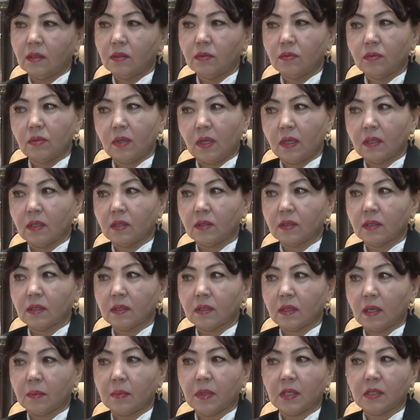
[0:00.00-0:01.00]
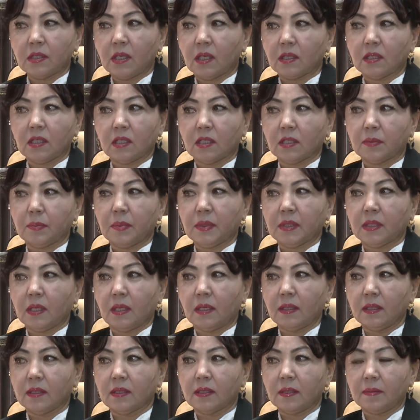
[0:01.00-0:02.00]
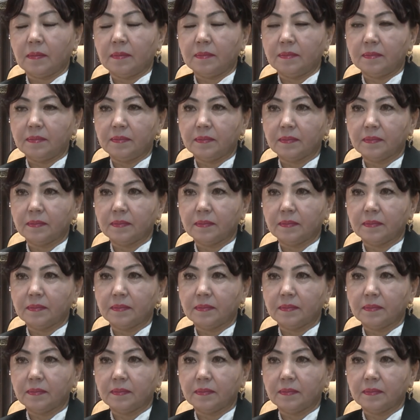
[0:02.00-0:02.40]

Но надо обращаться к специалистам.